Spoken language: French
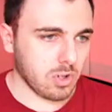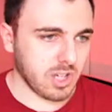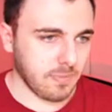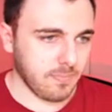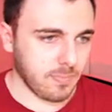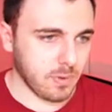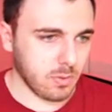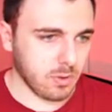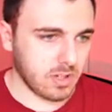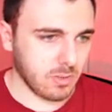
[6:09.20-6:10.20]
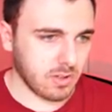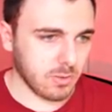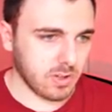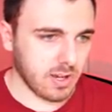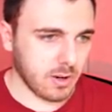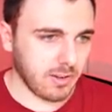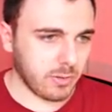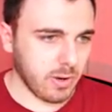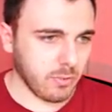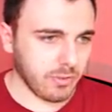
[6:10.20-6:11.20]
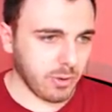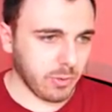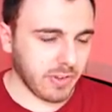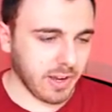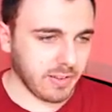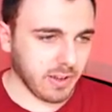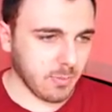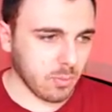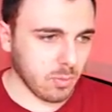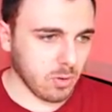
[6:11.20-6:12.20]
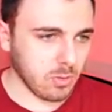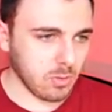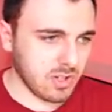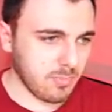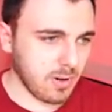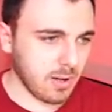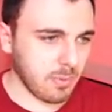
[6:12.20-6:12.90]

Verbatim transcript: Ok, ok, ok, ok. Alors, est-ce que les ventilos s'arrêtent à un moment J'ai pas